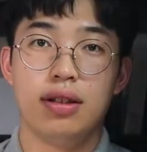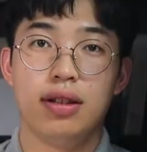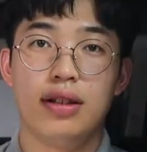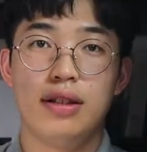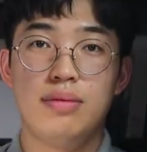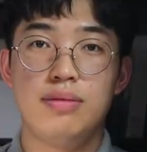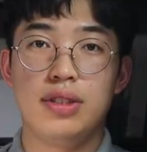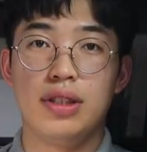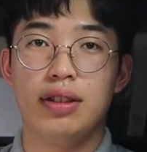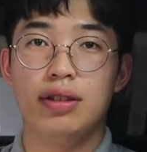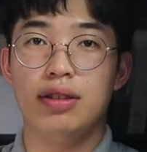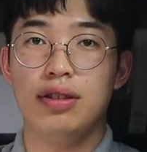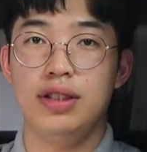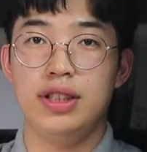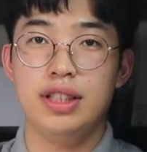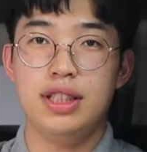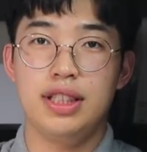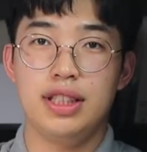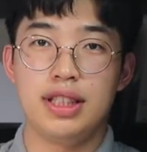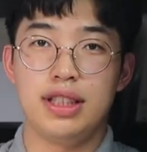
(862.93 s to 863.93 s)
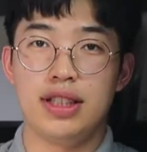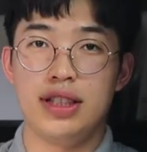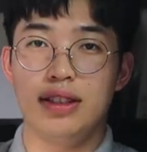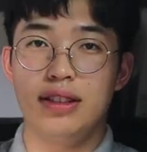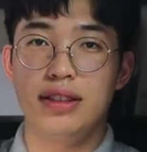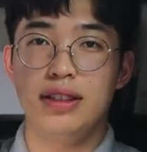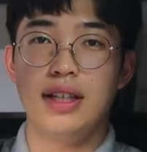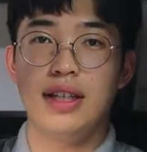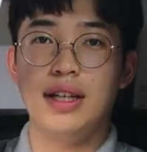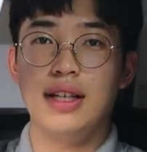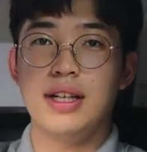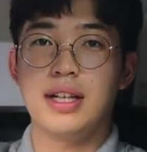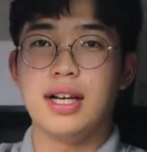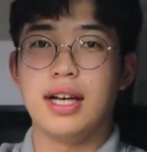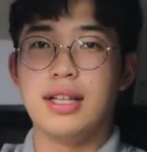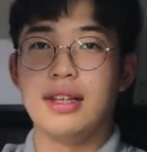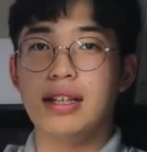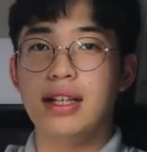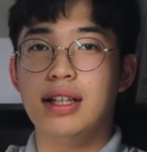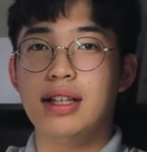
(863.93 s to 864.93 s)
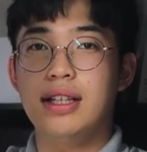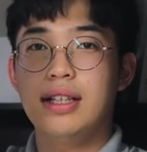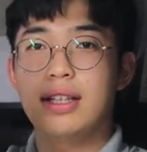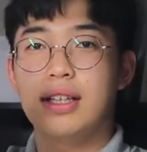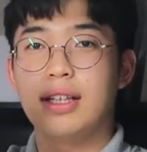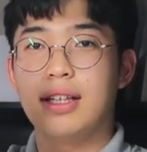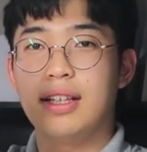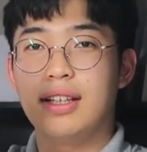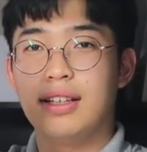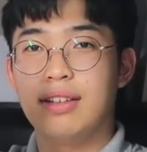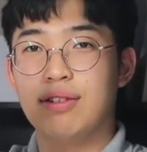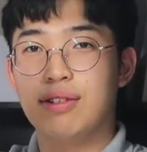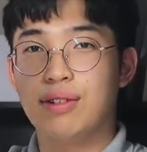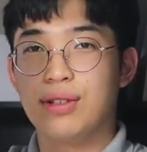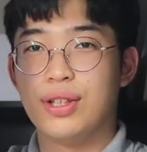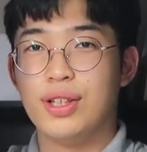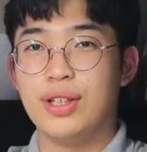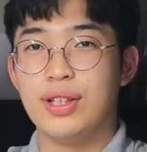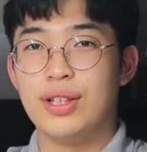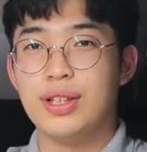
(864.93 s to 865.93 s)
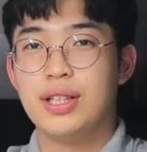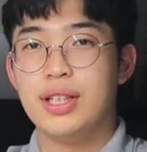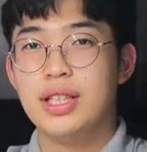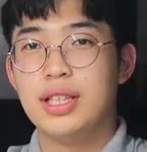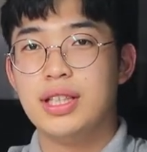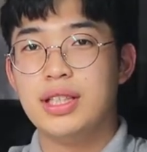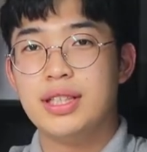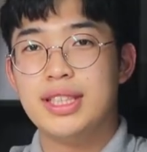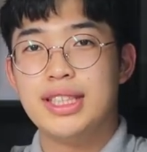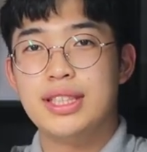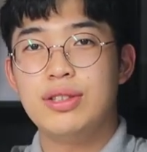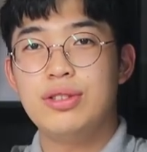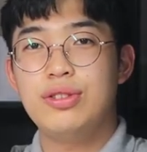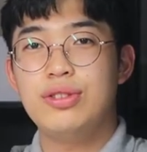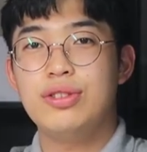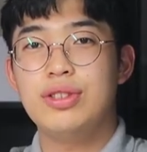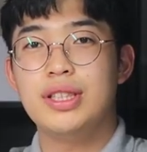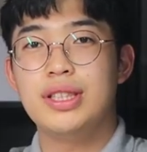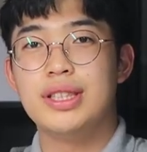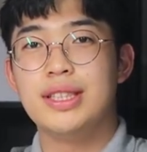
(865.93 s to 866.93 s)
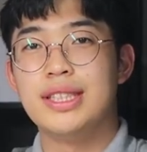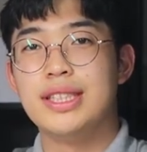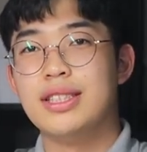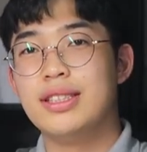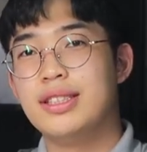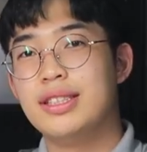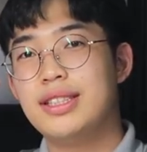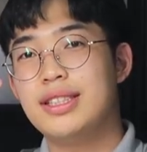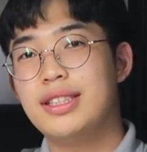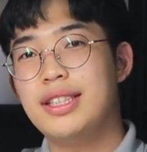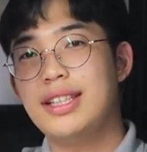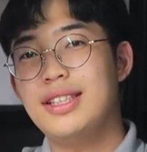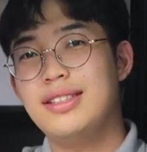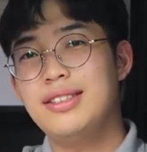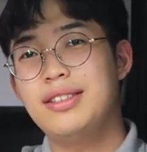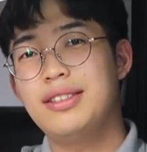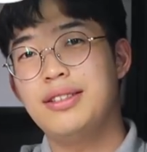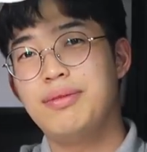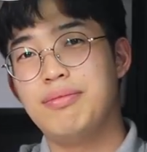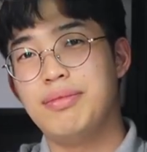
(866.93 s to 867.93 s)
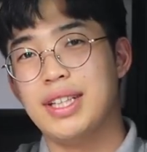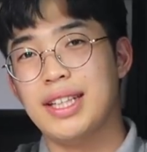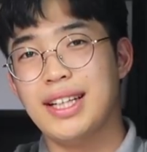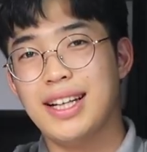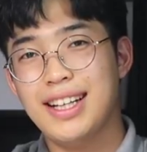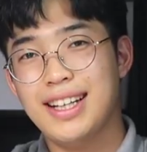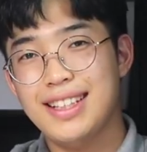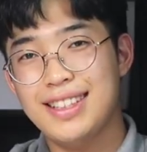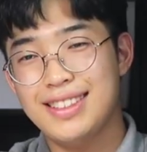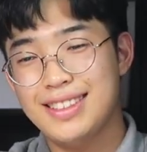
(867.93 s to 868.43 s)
여러분 이거는 진짜 간단하게 이렇게 쓸 수 있는 스탠드입니다